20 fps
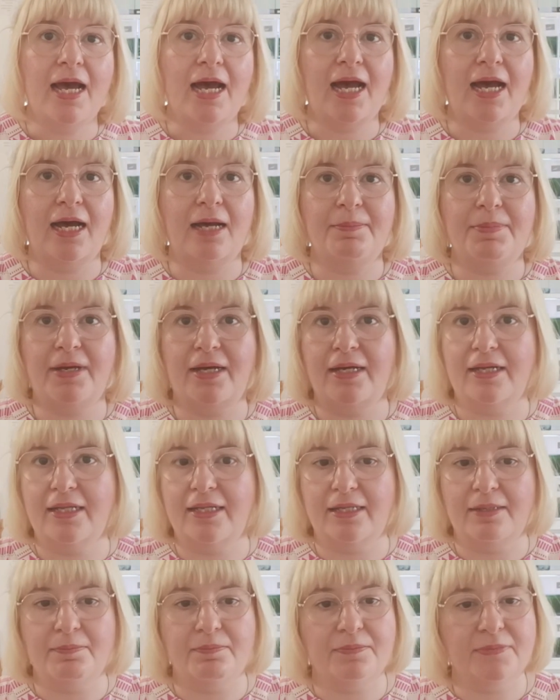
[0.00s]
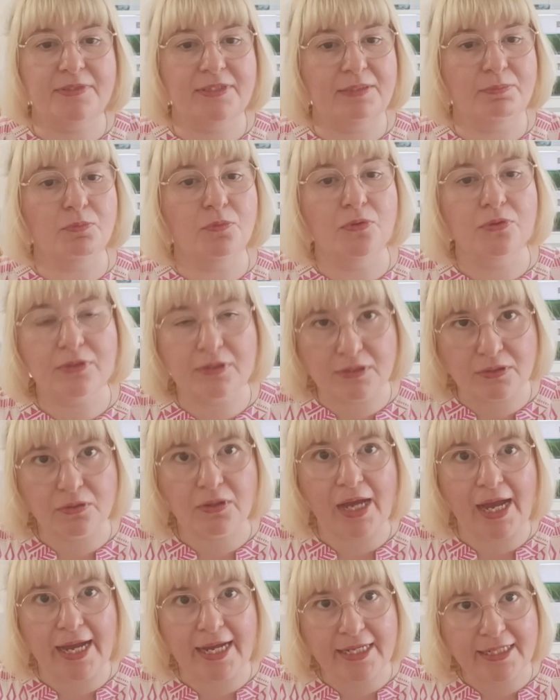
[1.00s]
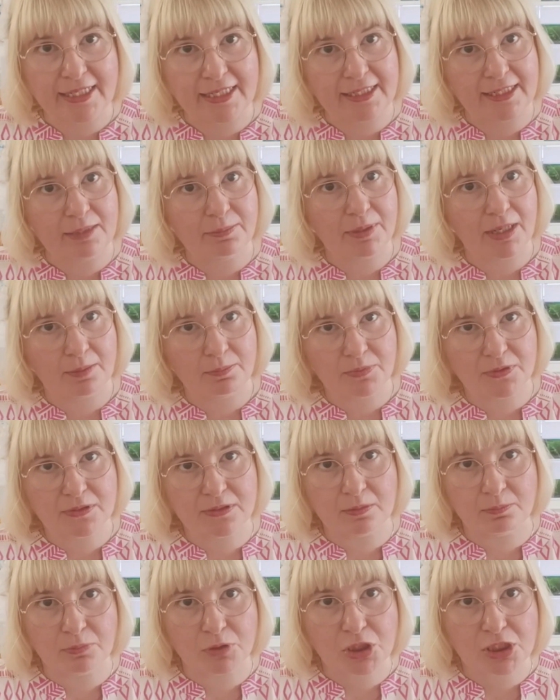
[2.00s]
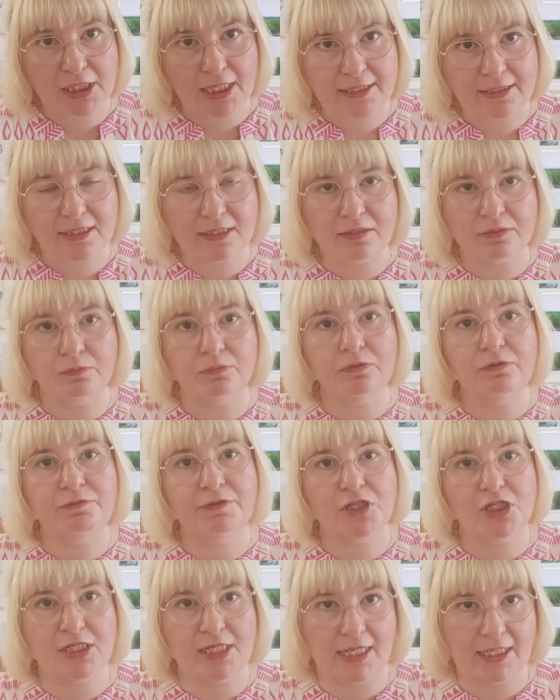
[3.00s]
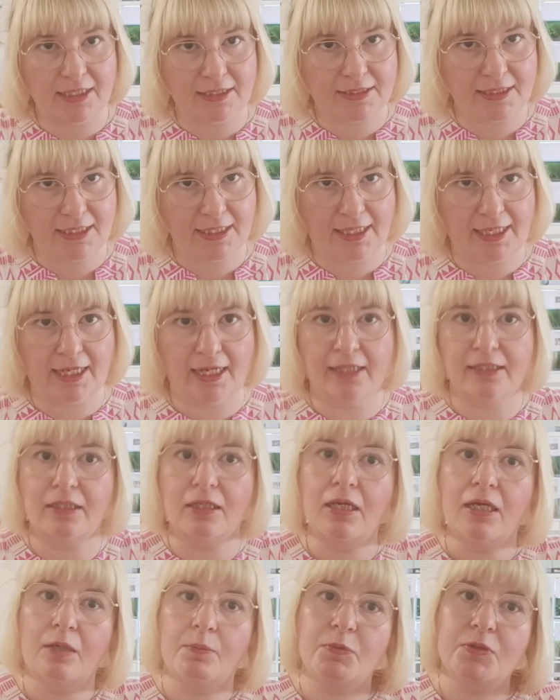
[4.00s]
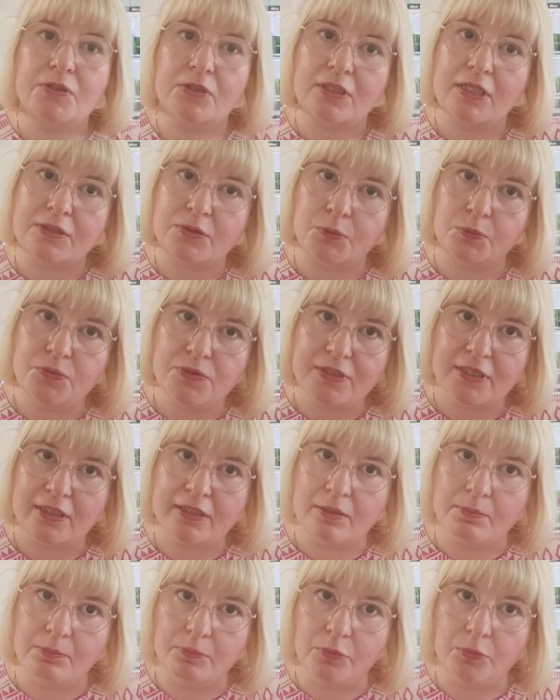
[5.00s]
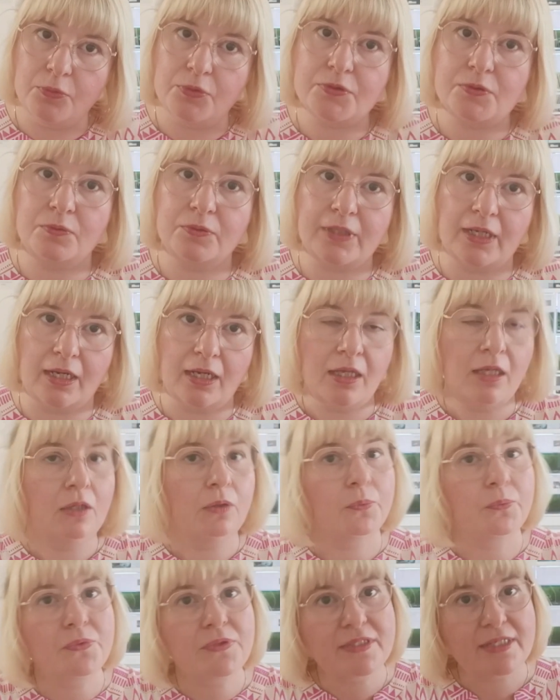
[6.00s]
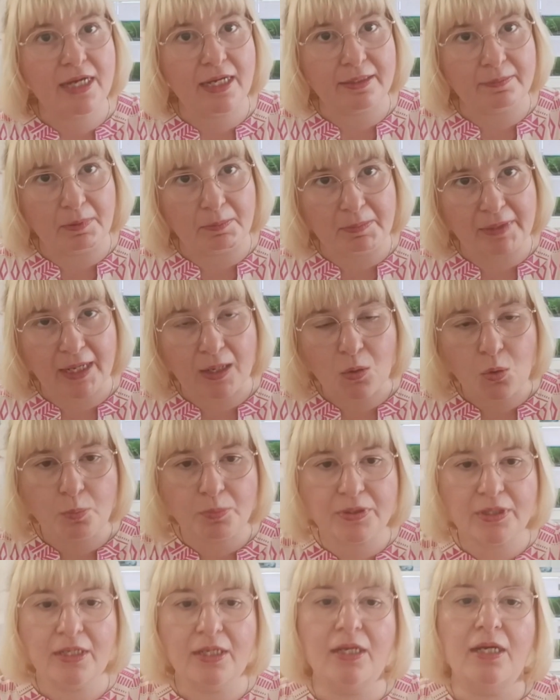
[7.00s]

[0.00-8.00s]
aber ähm, sie mögen es doch eigentlich lieber ein bisschen beschattet und verstecken sich gerne besonders unter dem Moos oder unter dem Laub.